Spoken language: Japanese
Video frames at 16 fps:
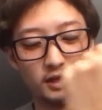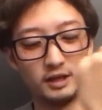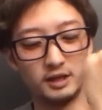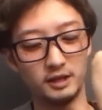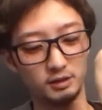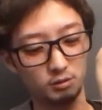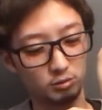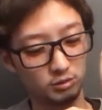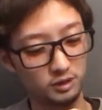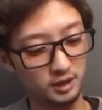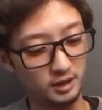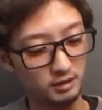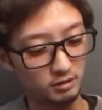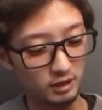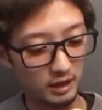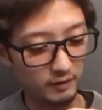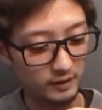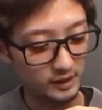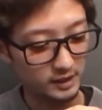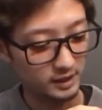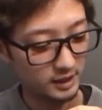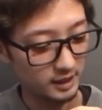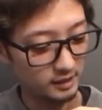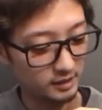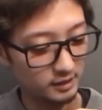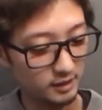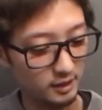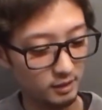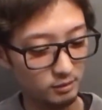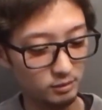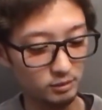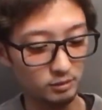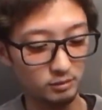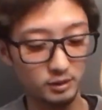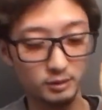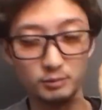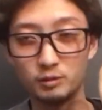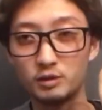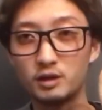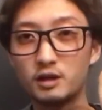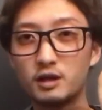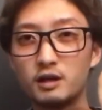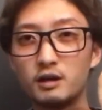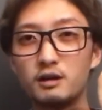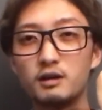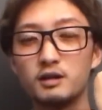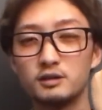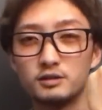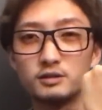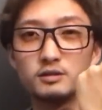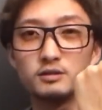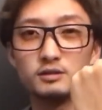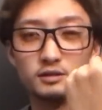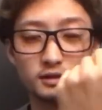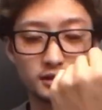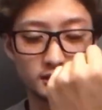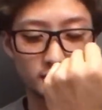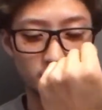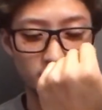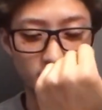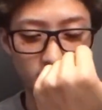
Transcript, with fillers: 穴のところにちゃんと合わせてやってるのにもかかわらずなんか